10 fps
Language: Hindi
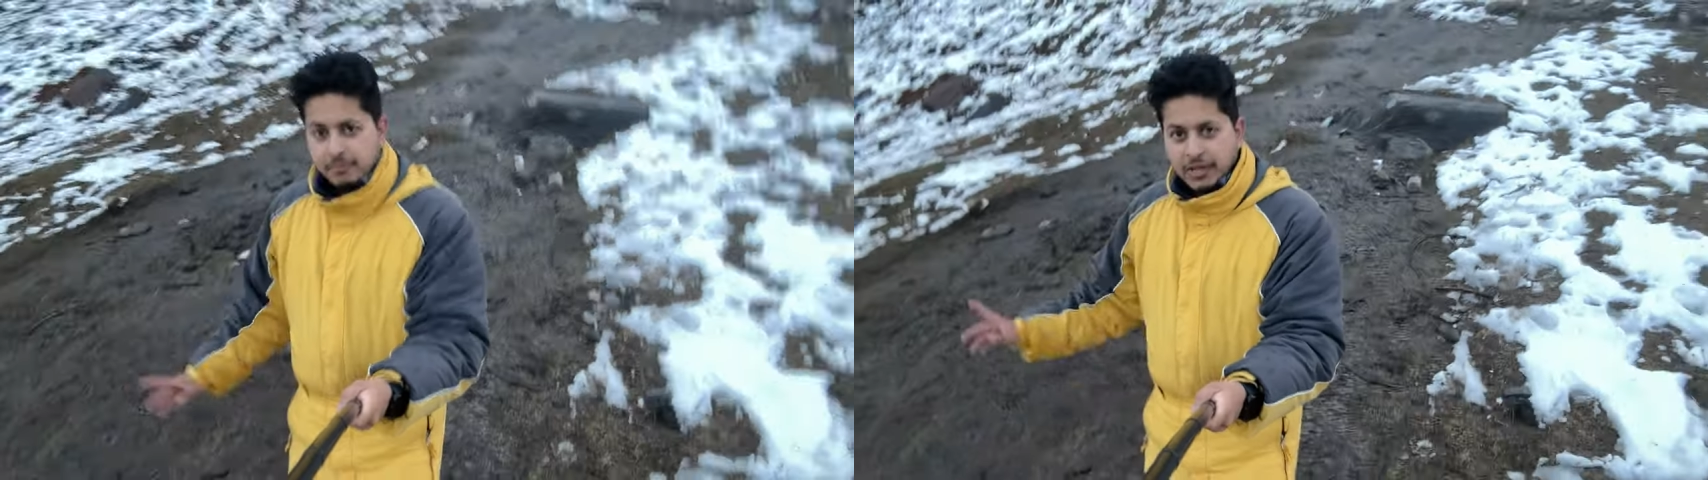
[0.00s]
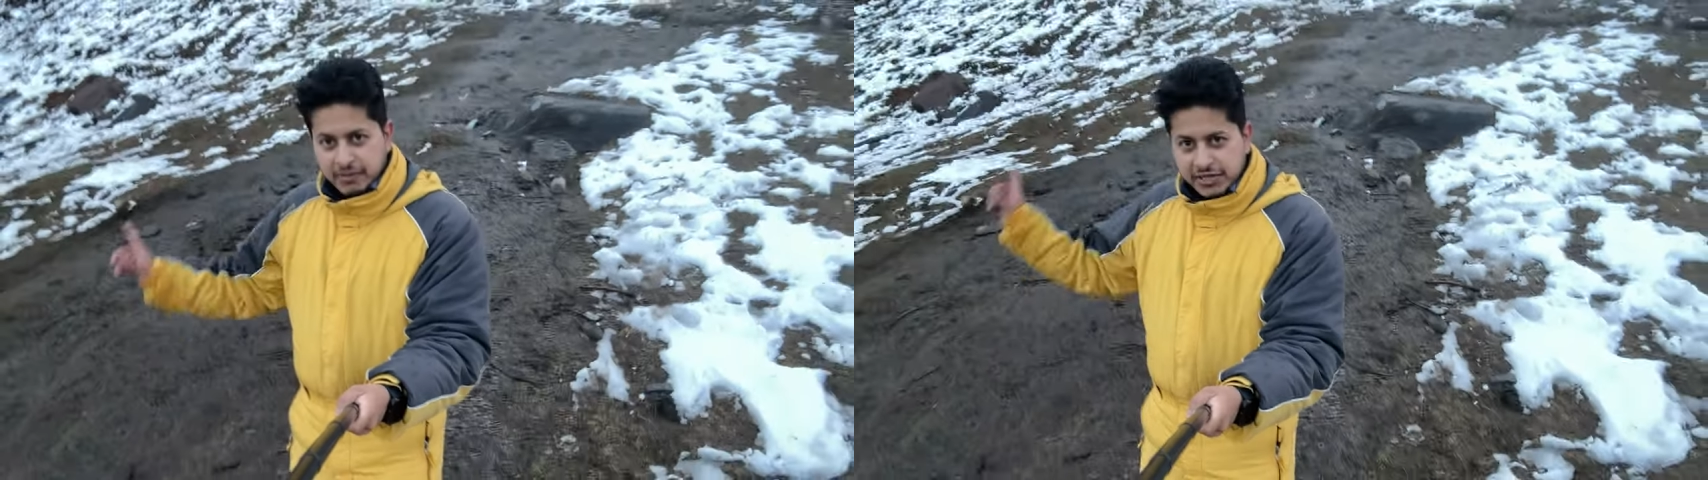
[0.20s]

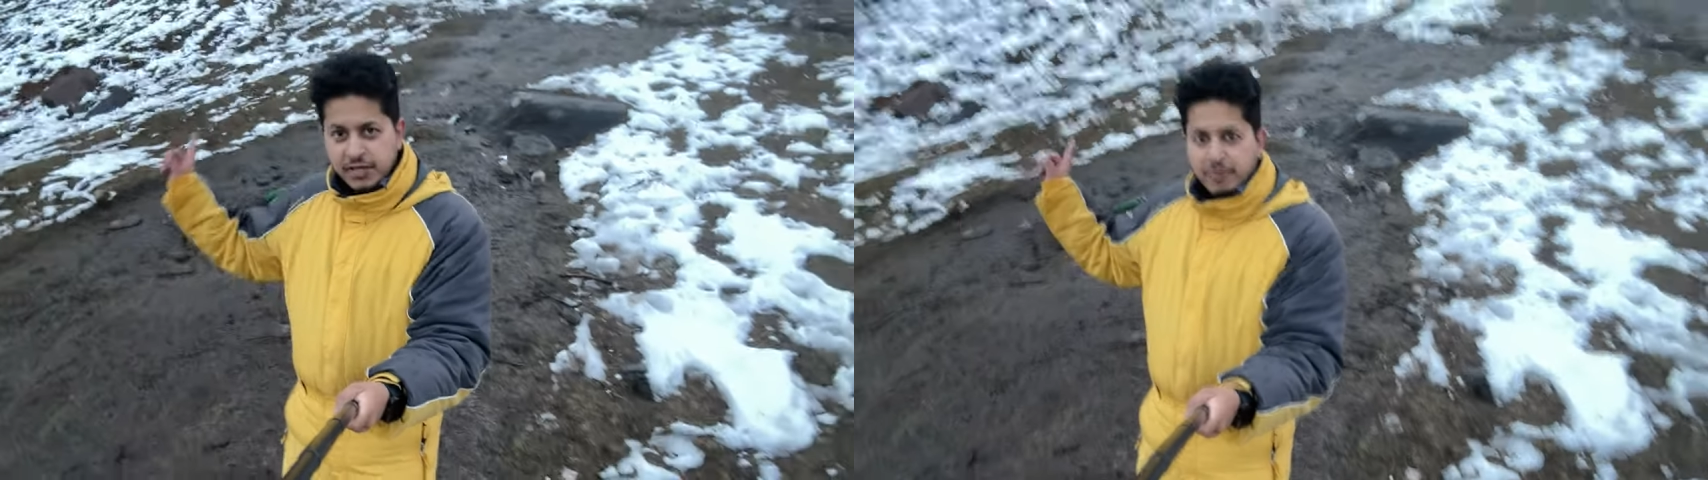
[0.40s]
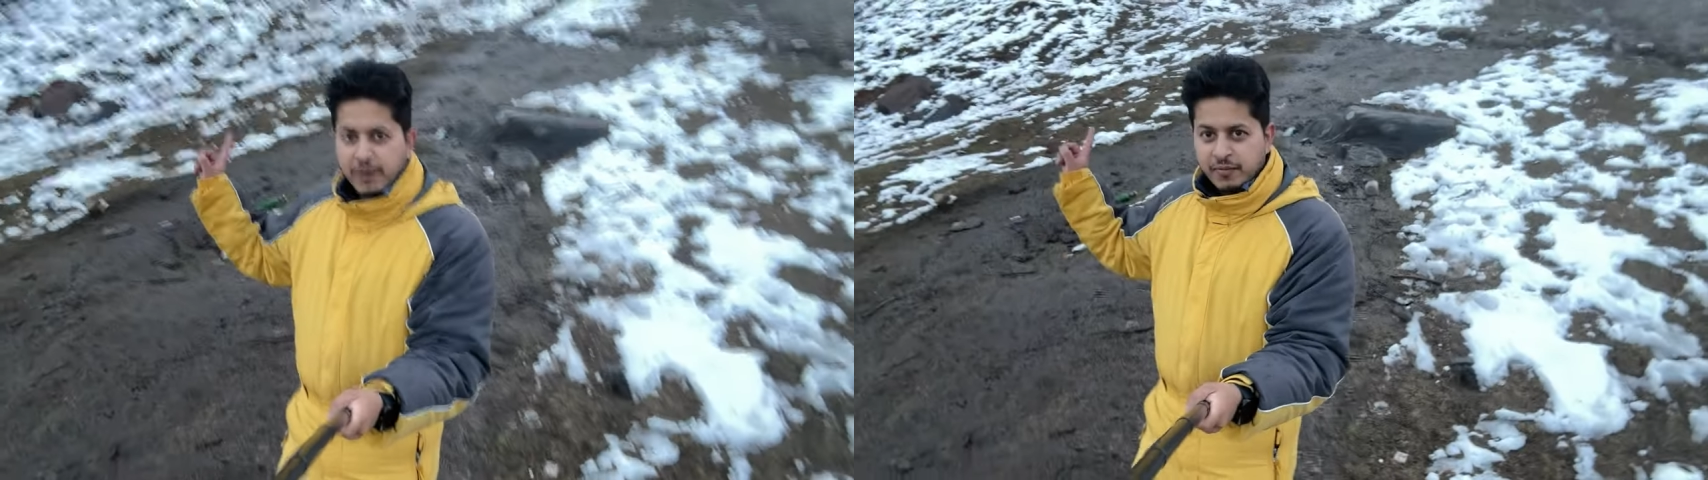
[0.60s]
मतलब इतनी
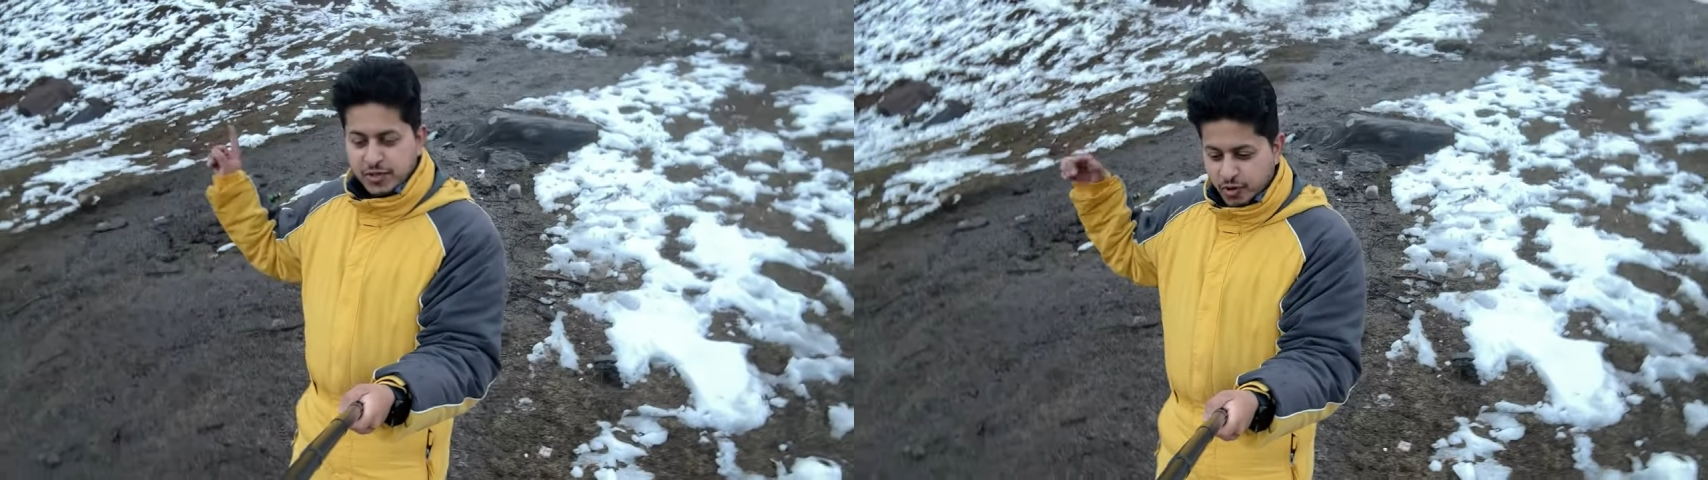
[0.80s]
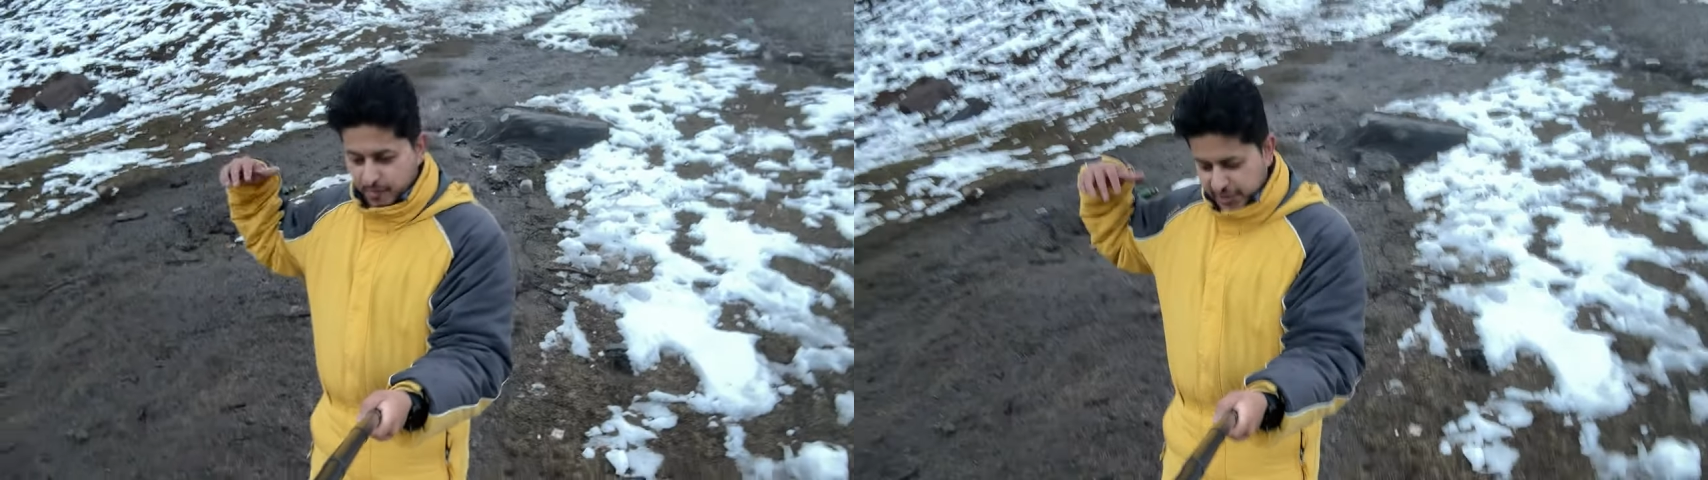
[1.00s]
बर्फ में
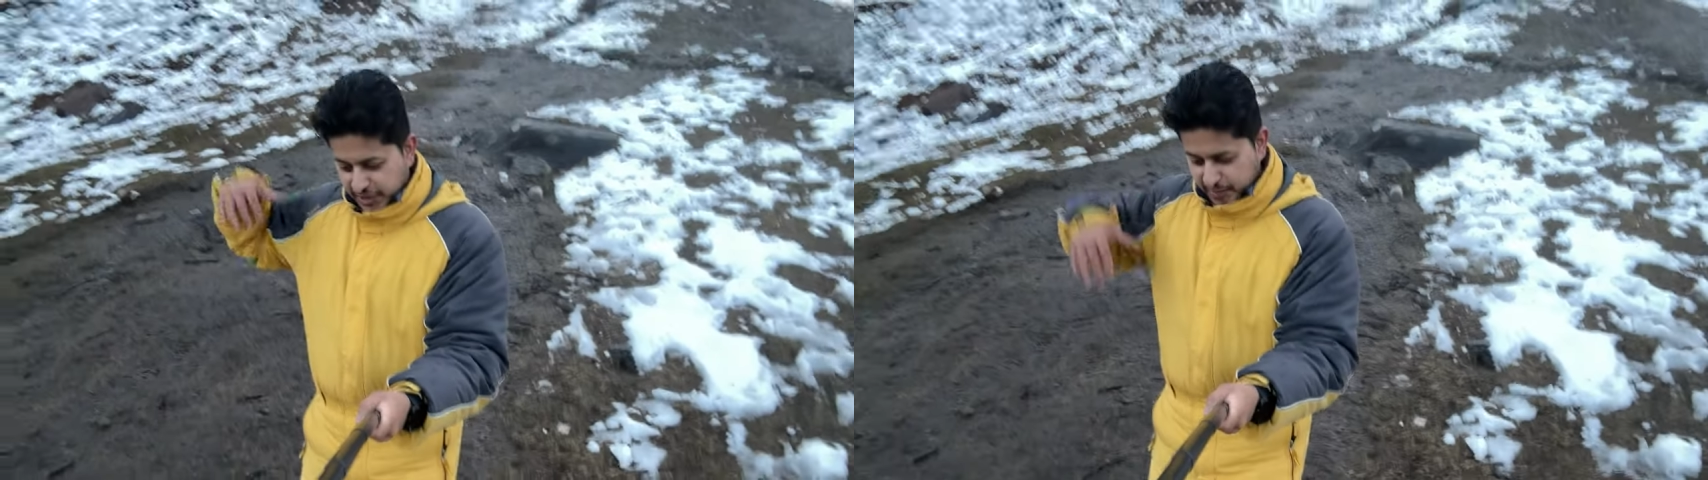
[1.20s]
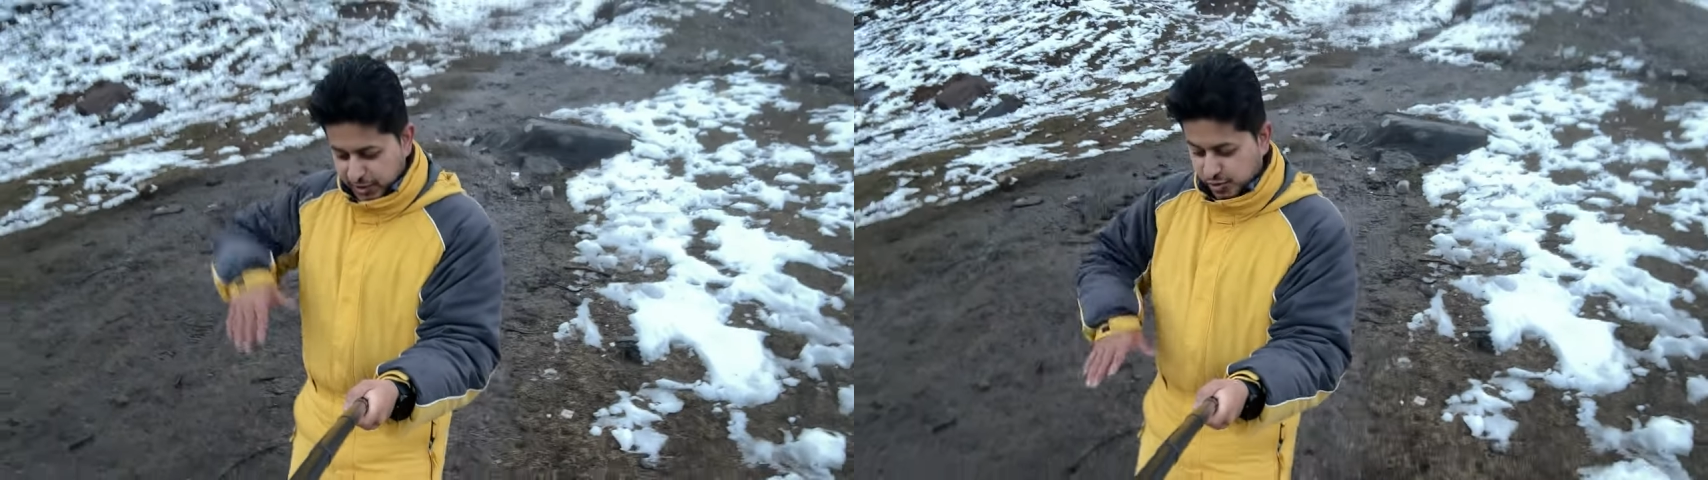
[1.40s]
जो आपने देखा
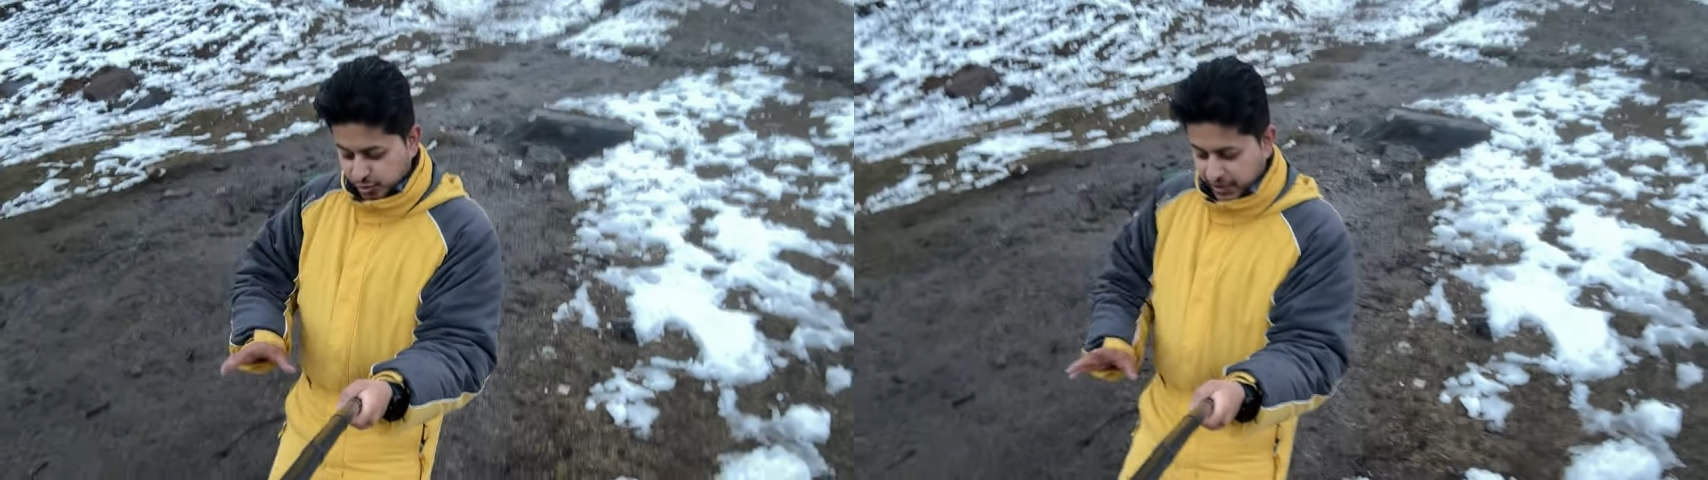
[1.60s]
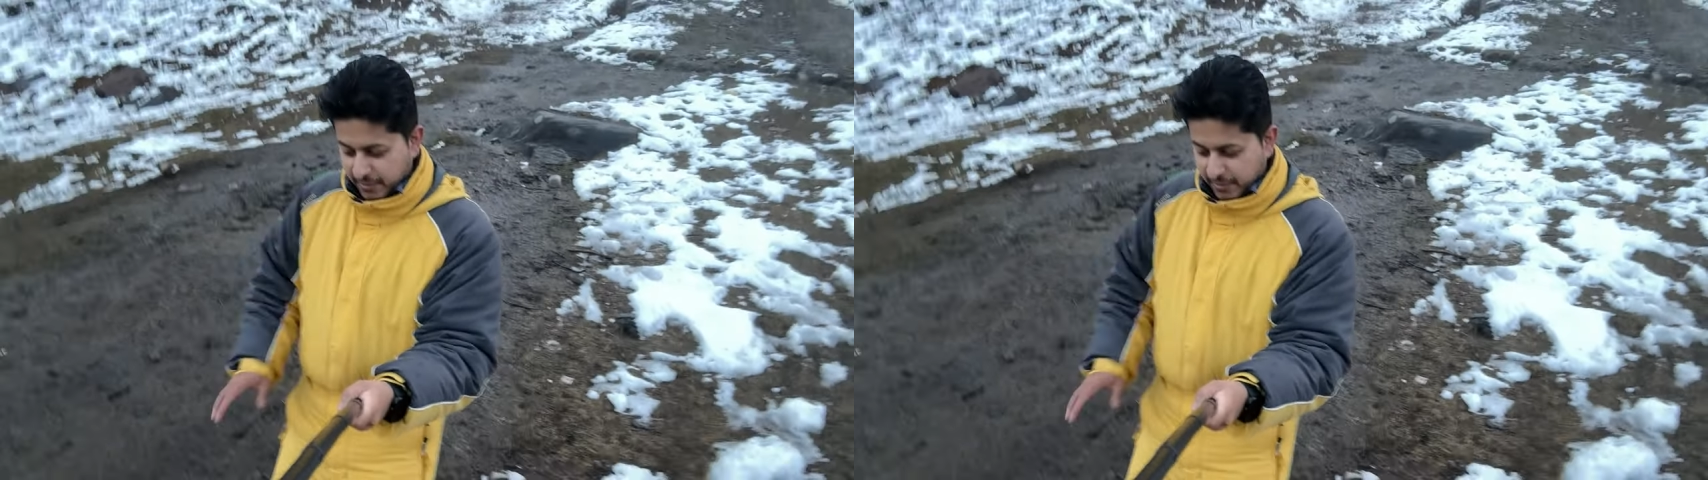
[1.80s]
मैं घुसूटे